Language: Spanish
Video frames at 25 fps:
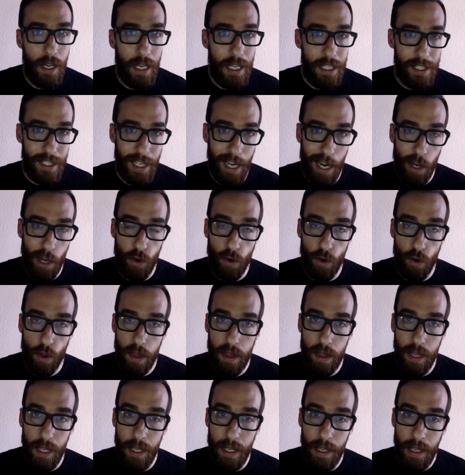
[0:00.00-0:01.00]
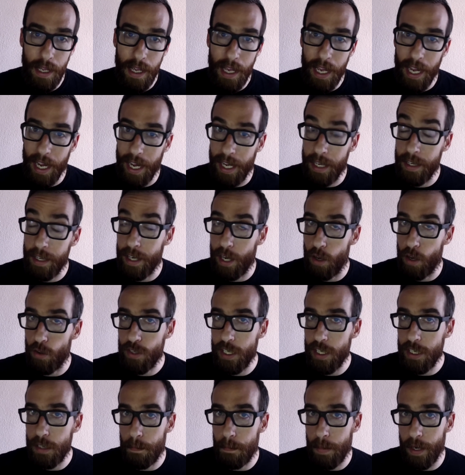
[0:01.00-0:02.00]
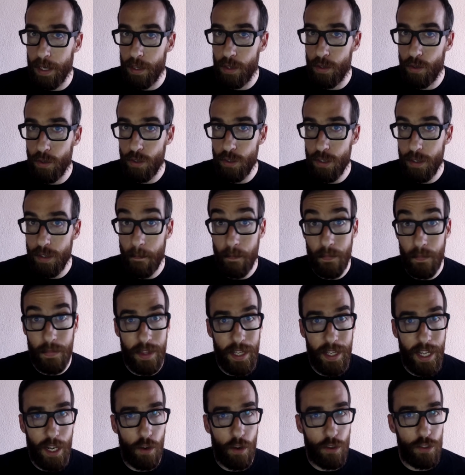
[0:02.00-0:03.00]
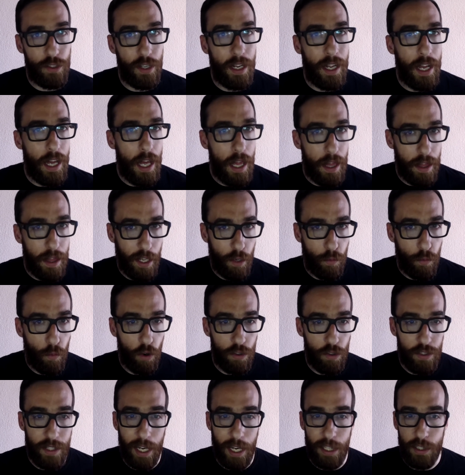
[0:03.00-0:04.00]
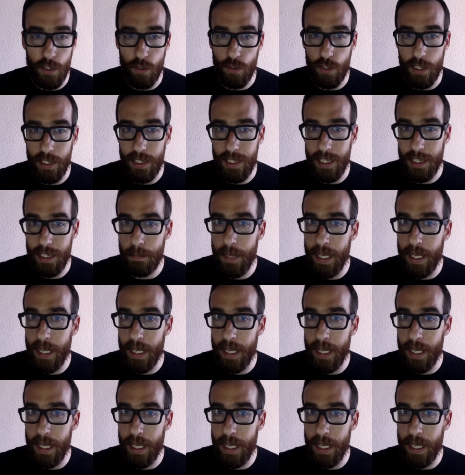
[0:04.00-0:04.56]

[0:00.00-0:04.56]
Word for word: se la conoce entre los expertos de los círculos de las cosechas.